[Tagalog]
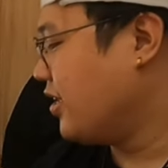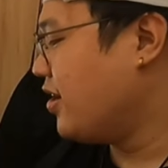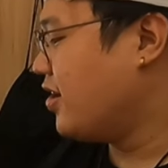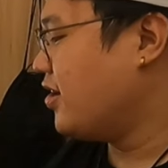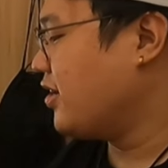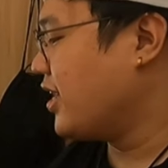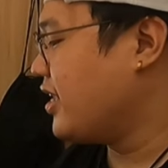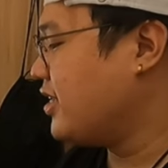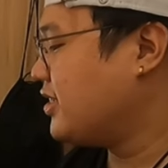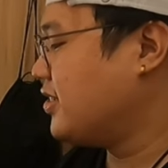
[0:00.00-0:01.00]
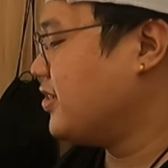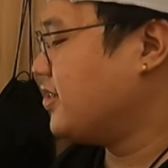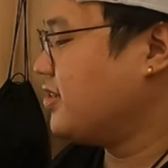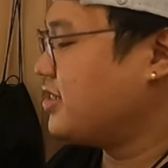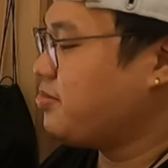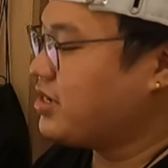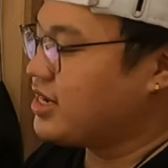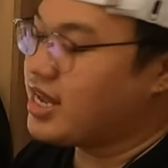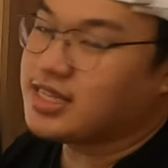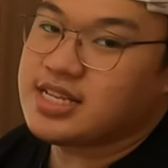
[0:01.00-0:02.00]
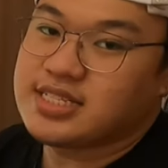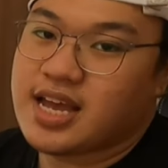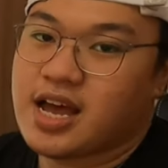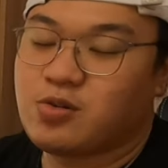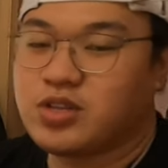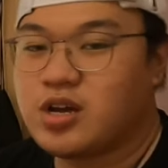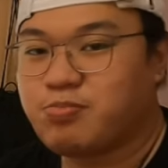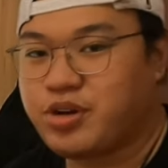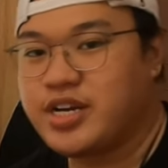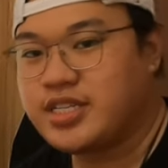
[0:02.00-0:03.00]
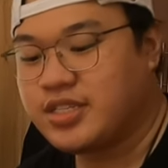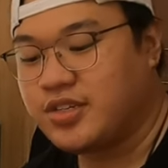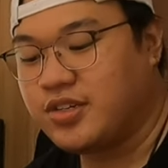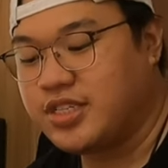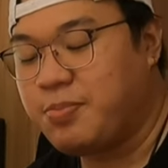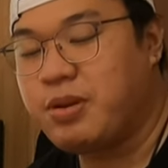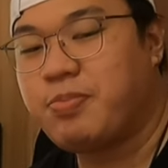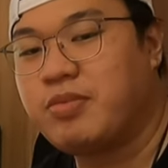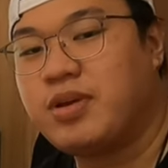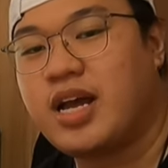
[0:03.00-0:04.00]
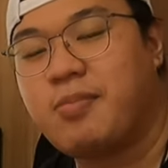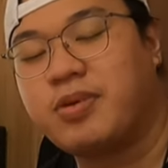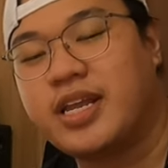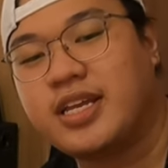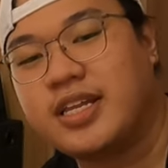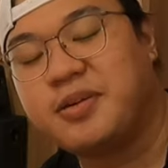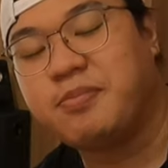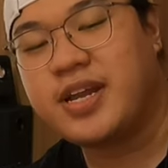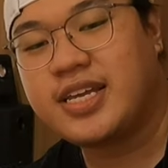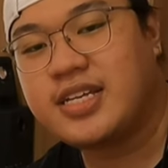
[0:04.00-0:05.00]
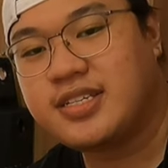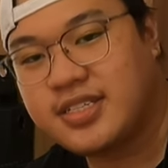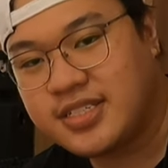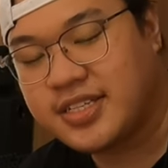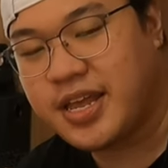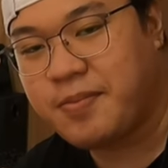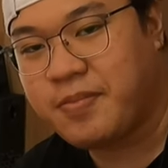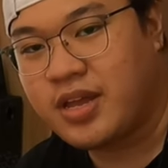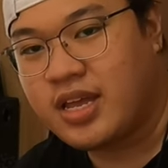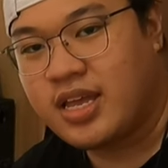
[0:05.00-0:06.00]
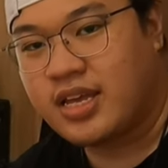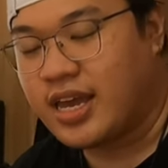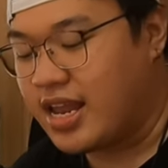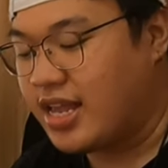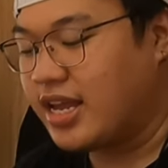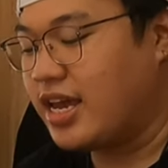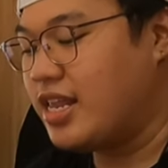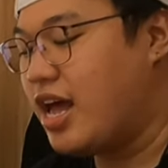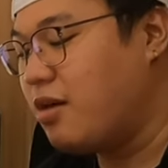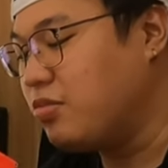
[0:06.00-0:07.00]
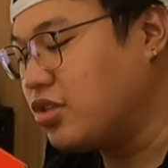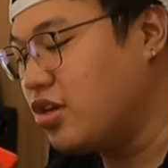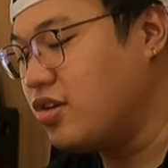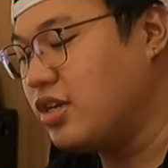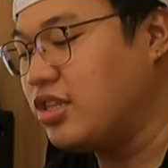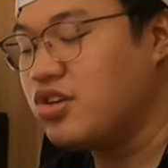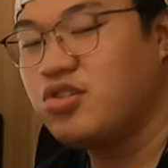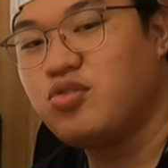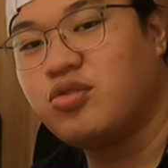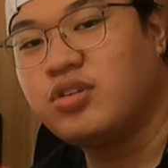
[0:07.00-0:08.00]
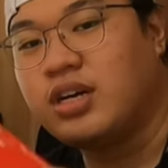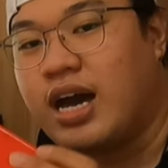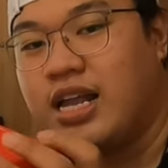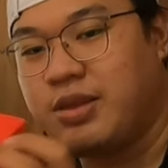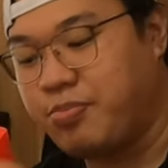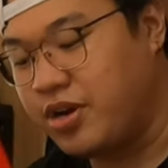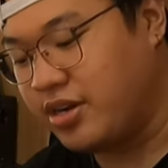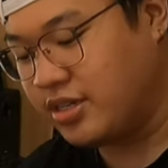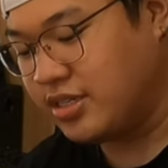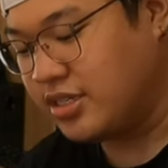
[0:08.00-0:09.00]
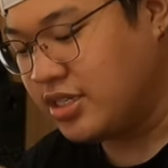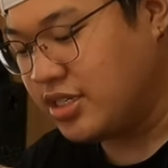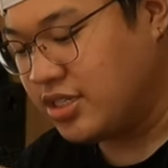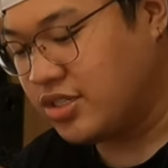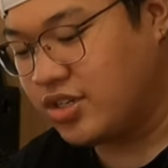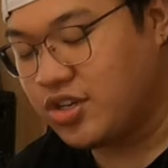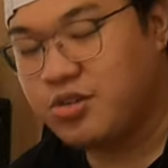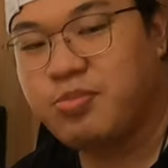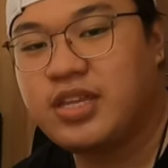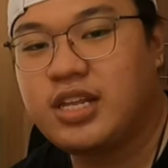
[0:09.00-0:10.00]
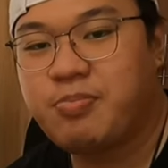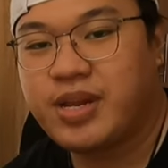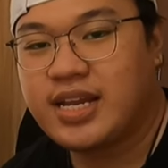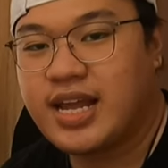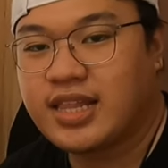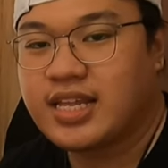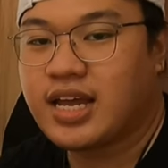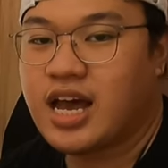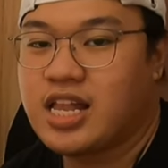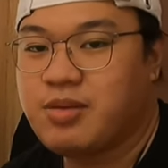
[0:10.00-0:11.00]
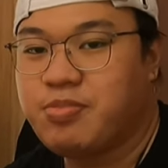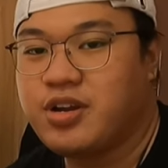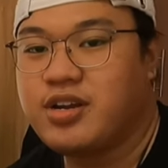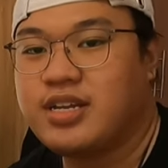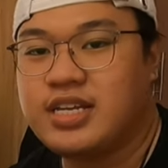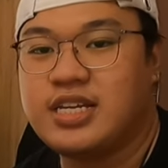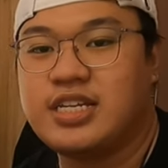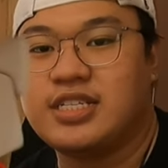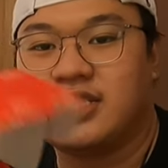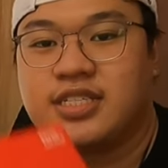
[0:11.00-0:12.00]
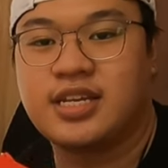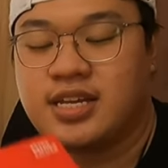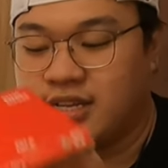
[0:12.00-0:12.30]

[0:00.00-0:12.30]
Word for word: No, okay, so simulan natin sa unang part. So syempre pag mag-upgrade ka ng braking system, kailangan na kailangan mo to. Ito yung caliper. So yung binili pala natin na caliper is